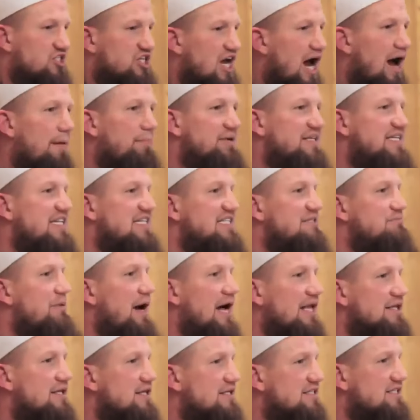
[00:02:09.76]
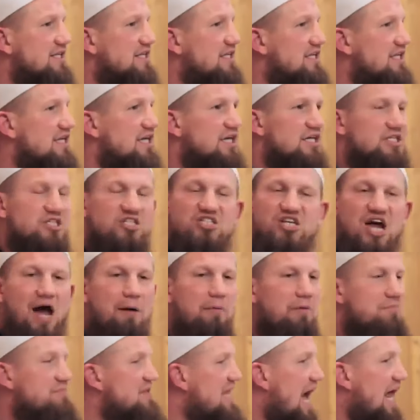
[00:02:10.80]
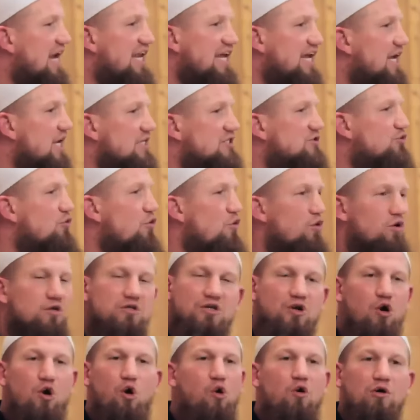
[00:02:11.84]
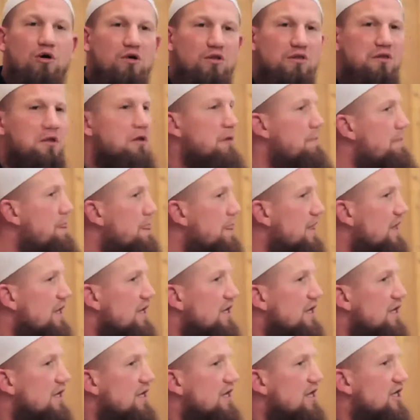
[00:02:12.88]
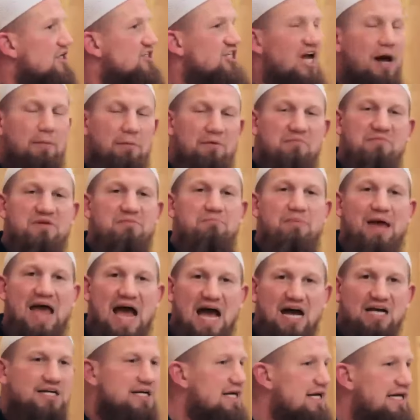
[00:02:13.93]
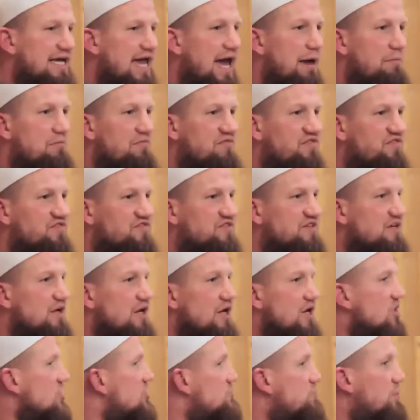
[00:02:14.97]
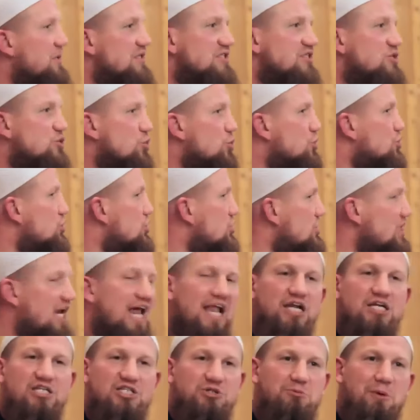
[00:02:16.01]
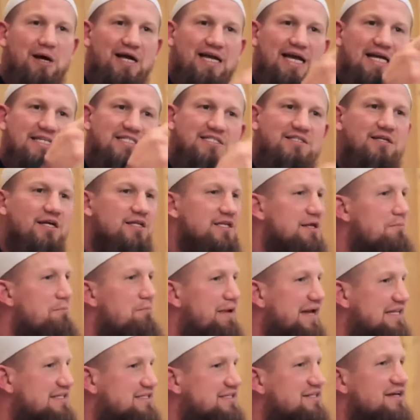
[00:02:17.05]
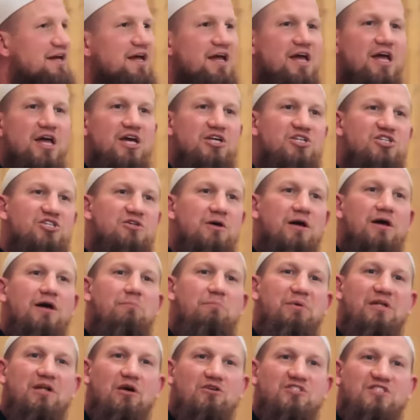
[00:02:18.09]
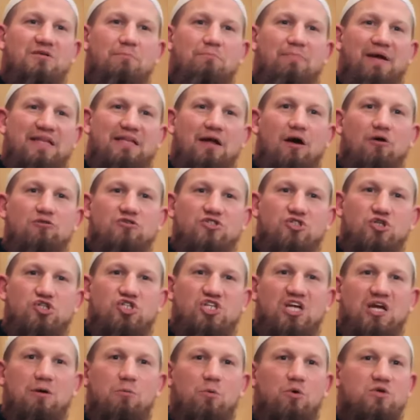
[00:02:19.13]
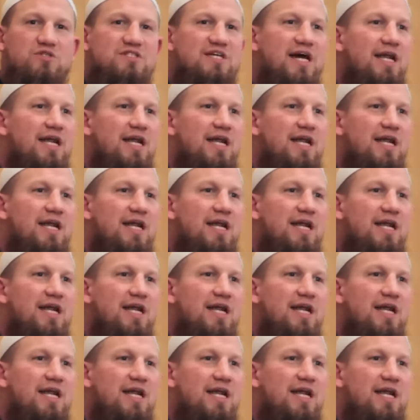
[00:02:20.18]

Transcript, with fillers: ich habe diesmal anders trainiert, ich habe mit Alligatoren gerungen, ich habe mit Bergen gekämpft, ich bin so schnell, ich war gestern im Bett ich äh, bin aus dem Bett ausgestiegen im